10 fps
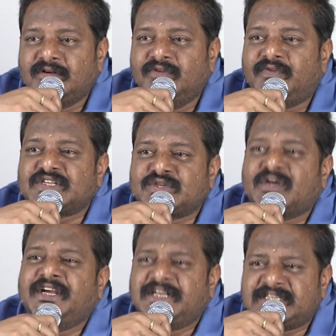నువ్వు ఫస్ట్
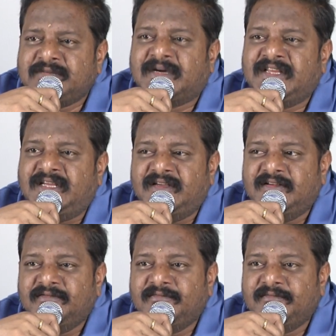ఒక హిట్ సినిమాది
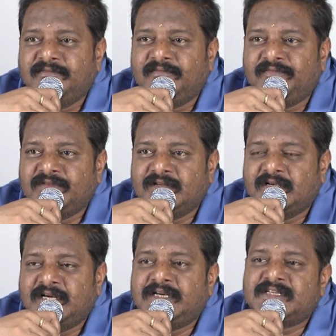
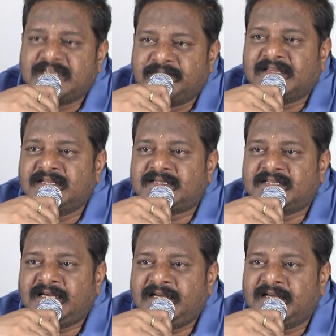హిట్ సినిమా
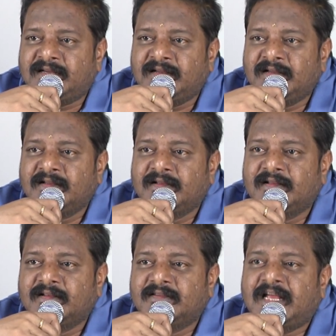తీస్తే
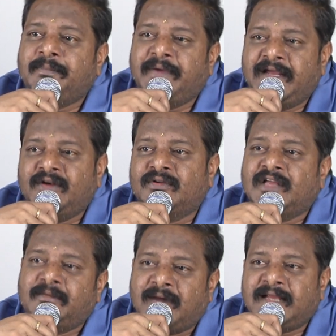దాని పెయిన్
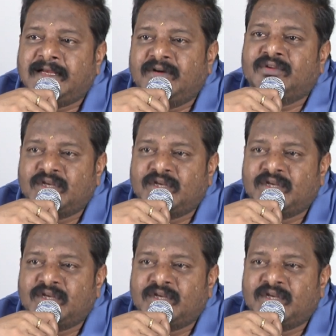దాని బాధ ఏంటో